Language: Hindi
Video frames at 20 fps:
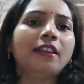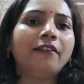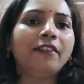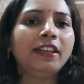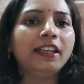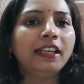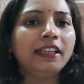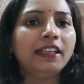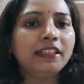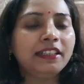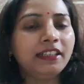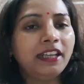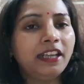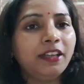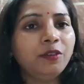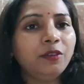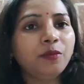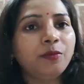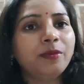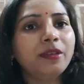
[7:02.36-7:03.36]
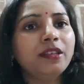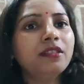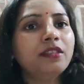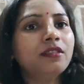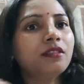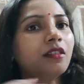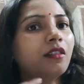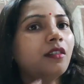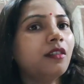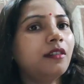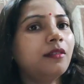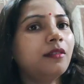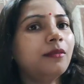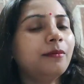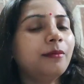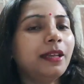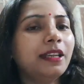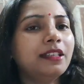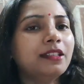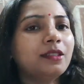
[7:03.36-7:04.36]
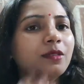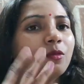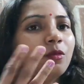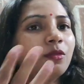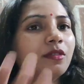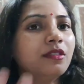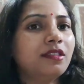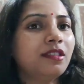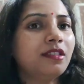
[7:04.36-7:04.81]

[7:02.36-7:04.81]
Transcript: हुआ था सेवन नाइन्टी नाइन रुपीज़ और मैंने